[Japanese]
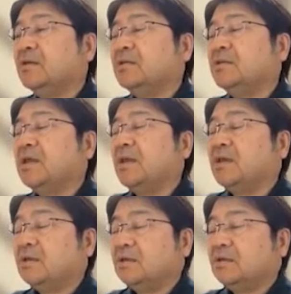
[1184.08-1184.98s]
で、
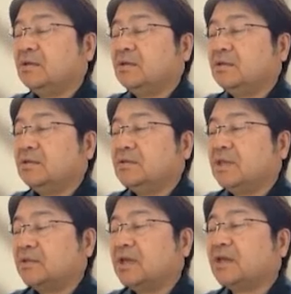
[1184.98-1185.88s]

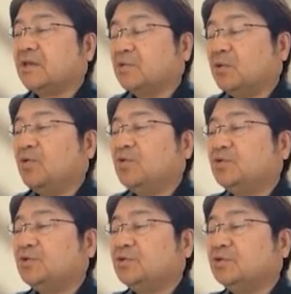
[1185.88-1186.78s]
だけど、
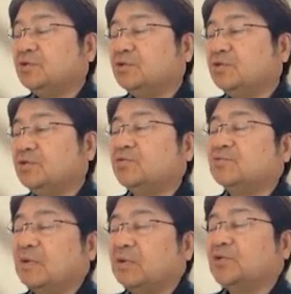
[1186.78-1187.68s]
収束が
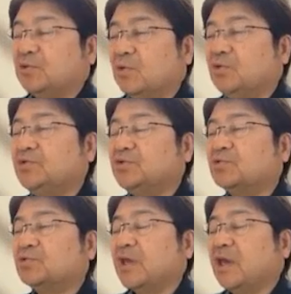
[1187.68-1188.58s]
遅いということ
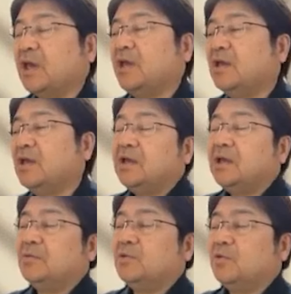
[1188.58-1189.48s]
で、
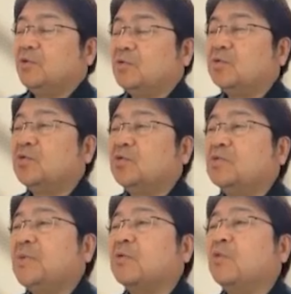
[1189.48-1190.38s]
こ
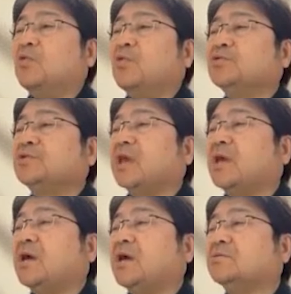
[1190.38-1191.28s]
ういう点
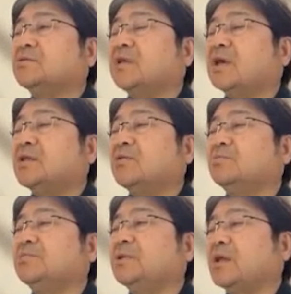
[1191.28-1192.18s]
ガウス・ザイデル
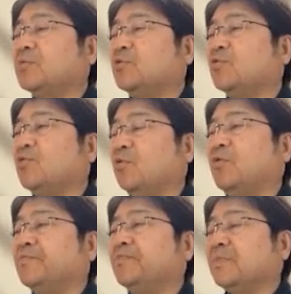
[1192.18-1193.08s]
みたいなものを
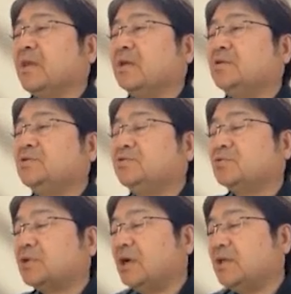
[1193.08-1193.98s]
収束
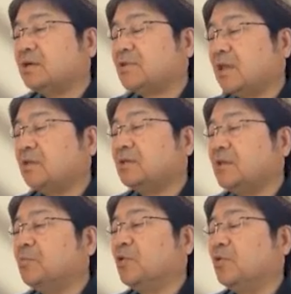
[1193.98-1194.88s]
が早くて、で
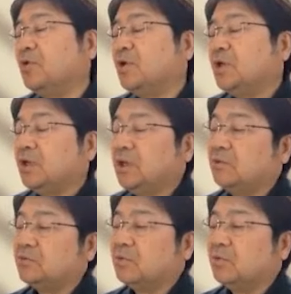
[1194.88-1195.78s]
も、リ